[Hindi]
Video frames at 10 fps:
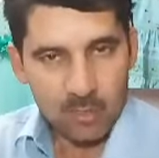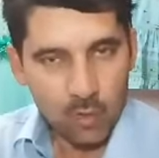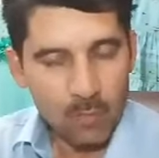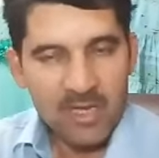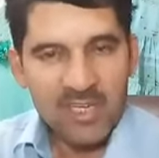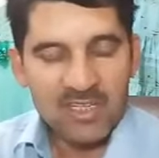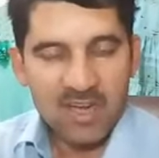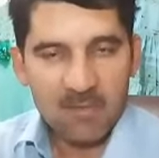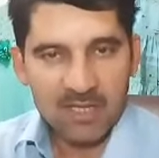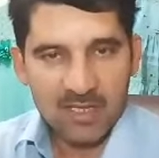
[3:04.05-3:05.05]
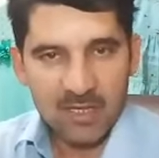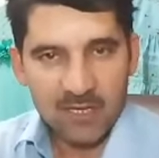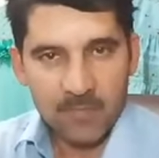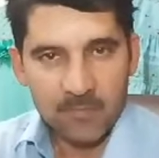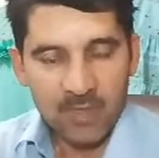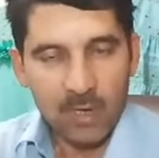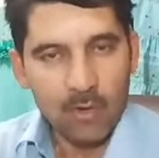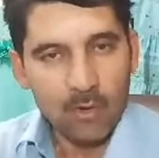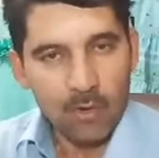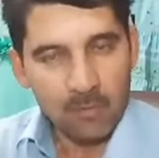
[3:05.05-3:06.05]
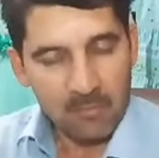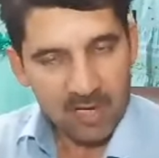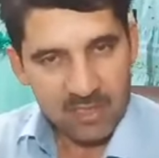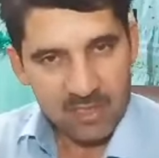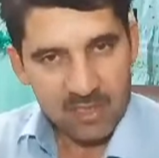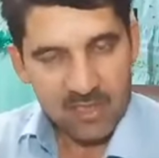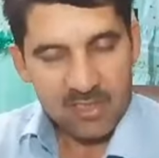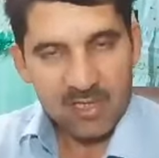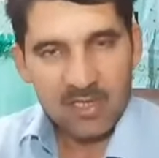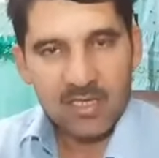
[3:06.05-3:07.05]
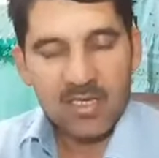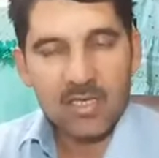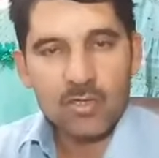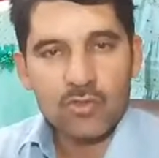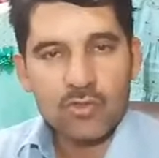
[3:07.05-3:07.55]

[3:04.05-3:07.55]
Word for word: दो मिलियन कमाता है और मर्चेंडाइज़र की